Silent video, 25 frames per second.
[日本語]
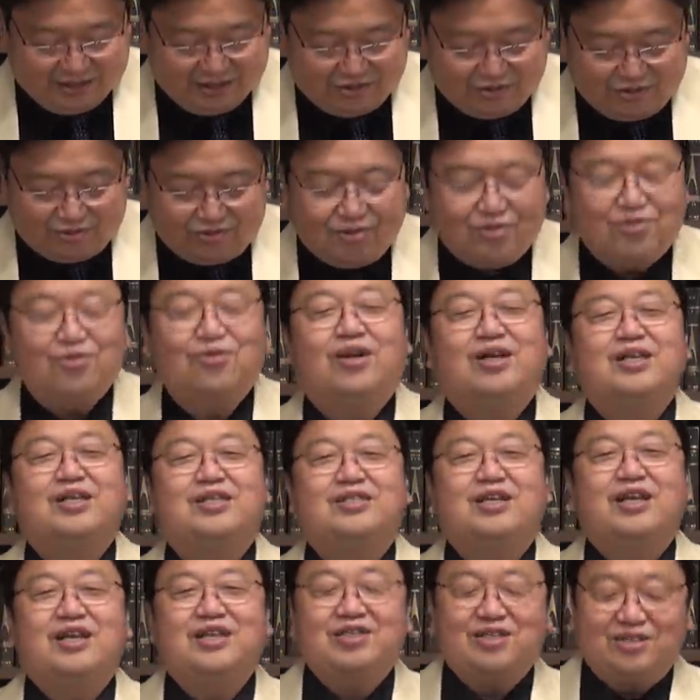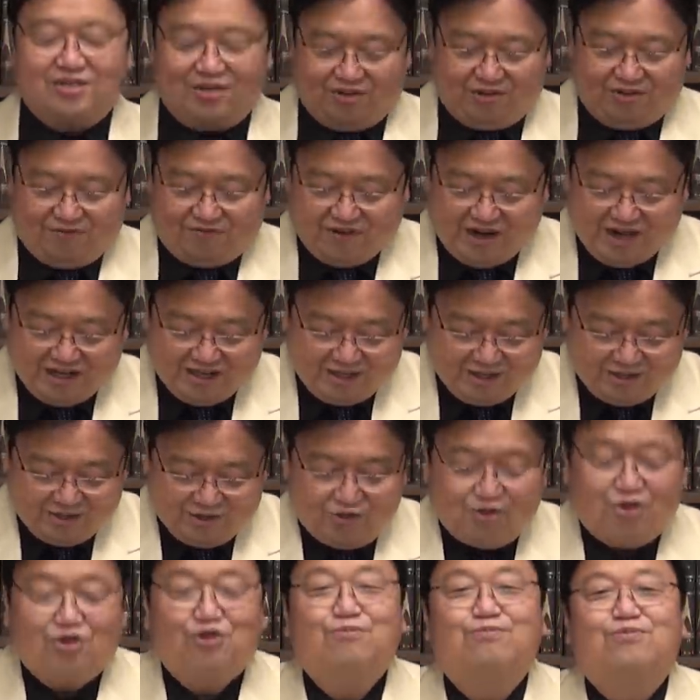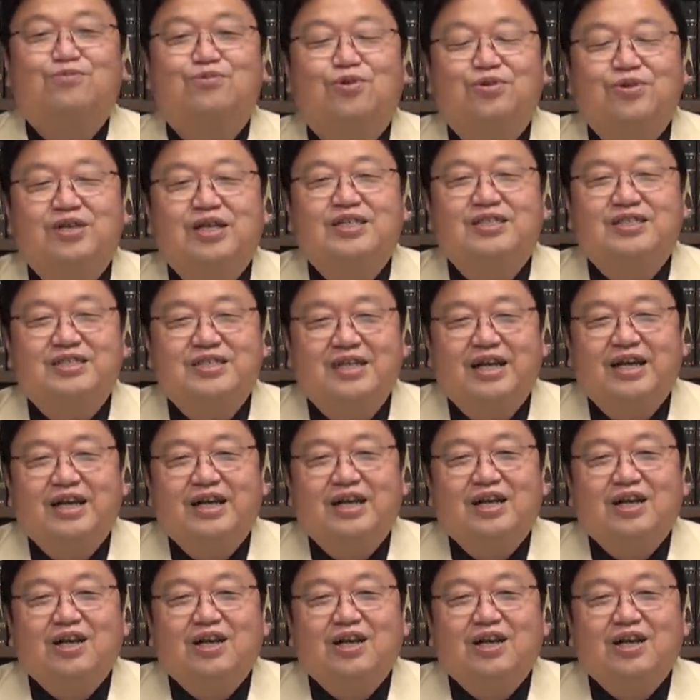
その人がですね、エジソンのバイトスコープをですね、